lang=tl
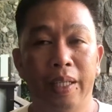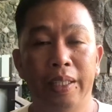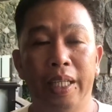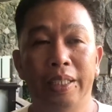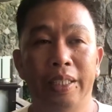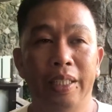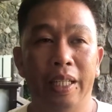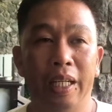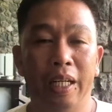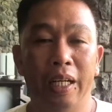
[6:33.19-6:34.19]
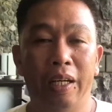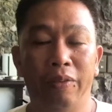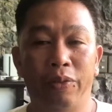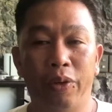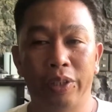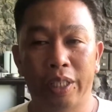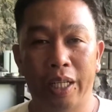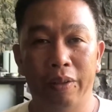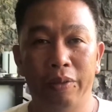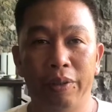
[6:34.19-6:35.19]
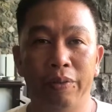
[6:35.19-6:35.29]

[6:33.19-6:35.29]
Yes, uh, of course, we,